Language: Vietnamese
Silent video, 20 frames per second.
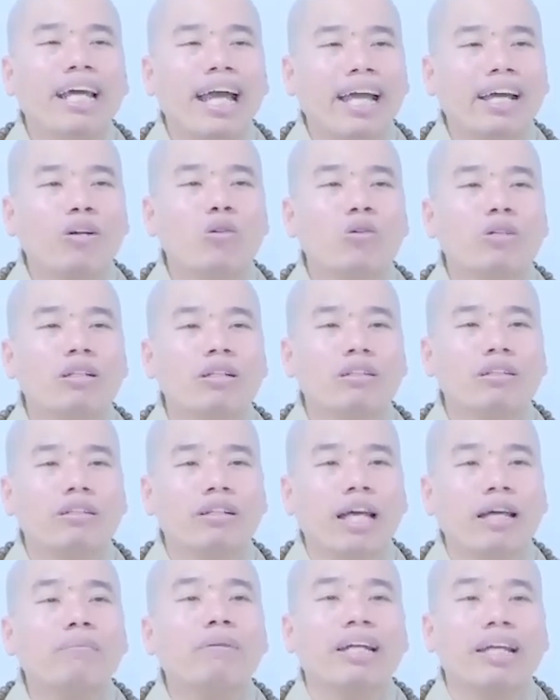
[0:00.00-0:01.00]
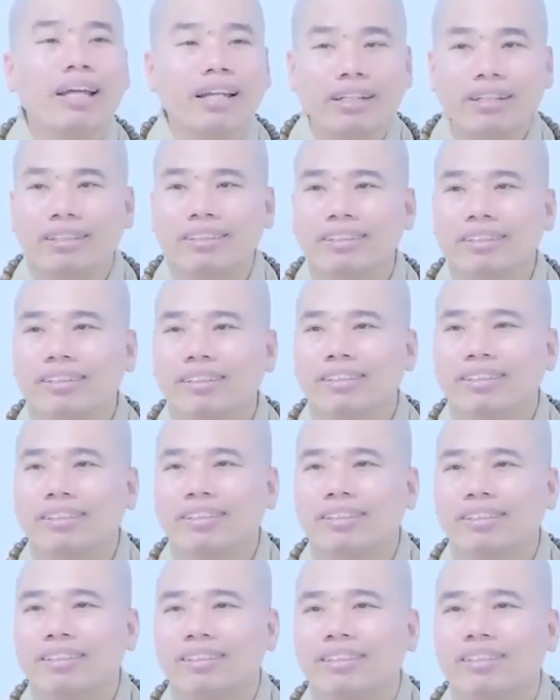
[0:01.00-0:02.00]
bình an để mà đến
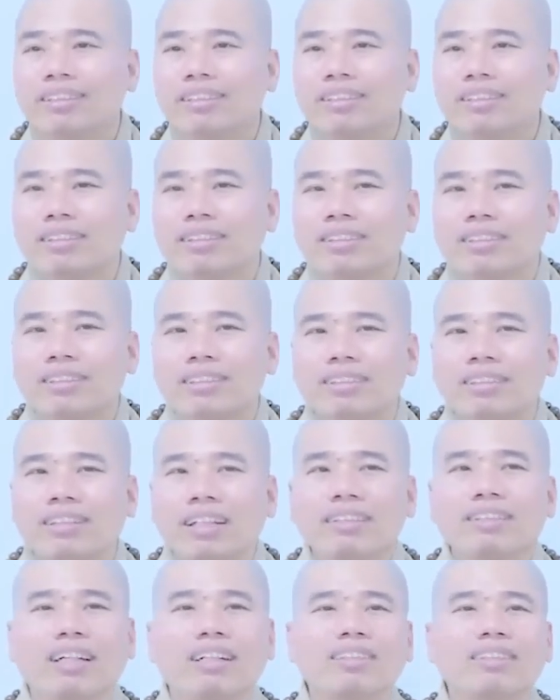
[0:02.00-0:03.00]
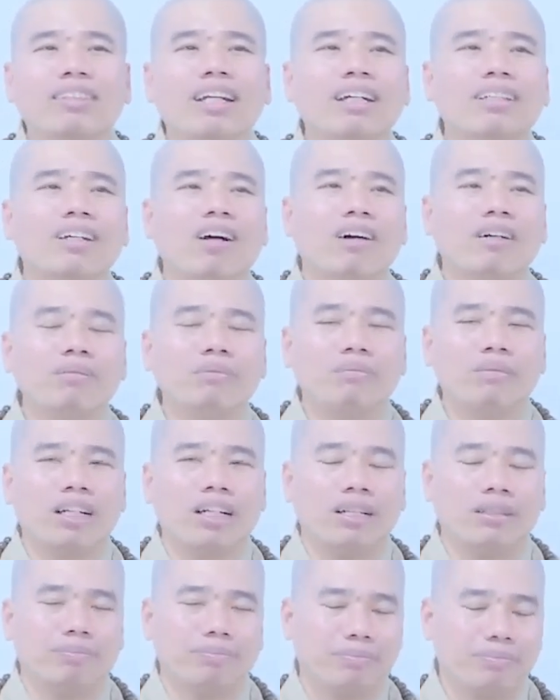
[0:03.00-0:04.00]
nên từ nơi đó
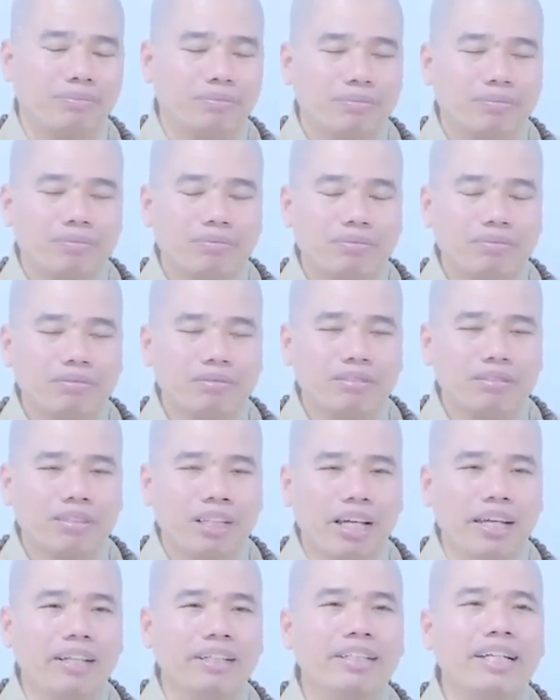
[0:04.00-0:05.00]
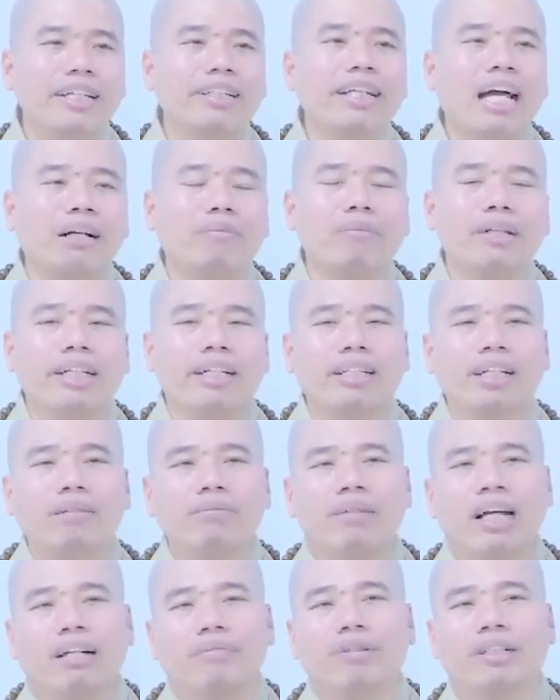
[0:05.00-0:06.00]
mà thiện duyên đặc biệt
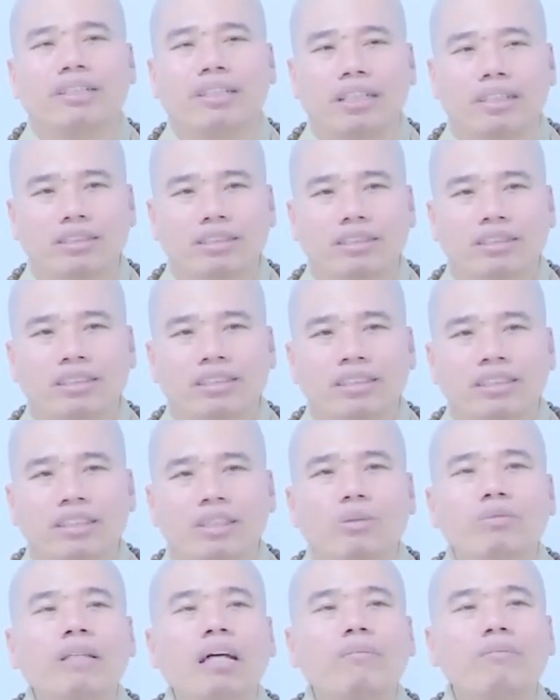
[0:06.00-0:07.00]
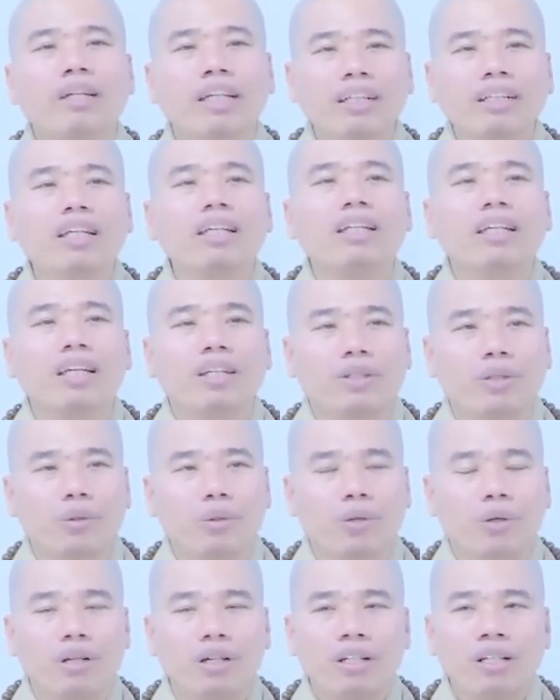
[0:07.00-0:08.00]
lắm hàng phật tử chúng ta biết đi về
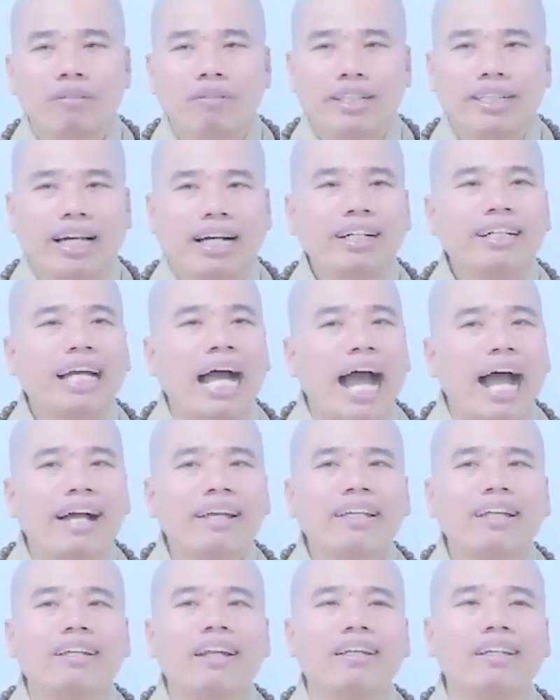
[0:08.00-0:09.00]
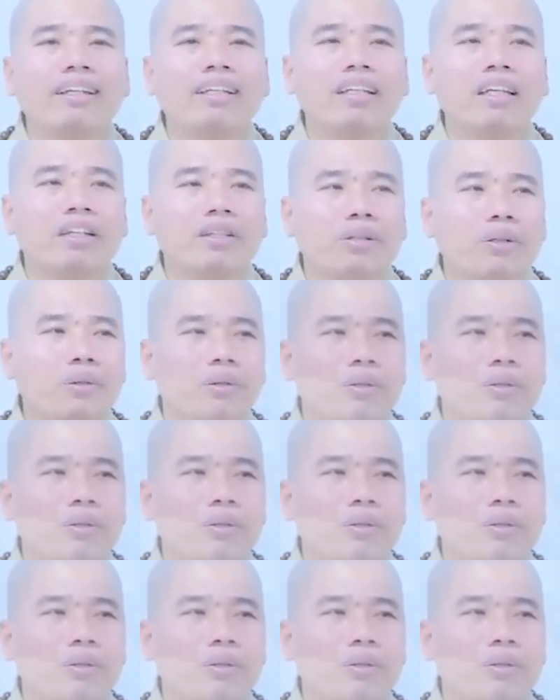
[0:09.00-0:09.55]
chùa và dẫn cả gia đình đi về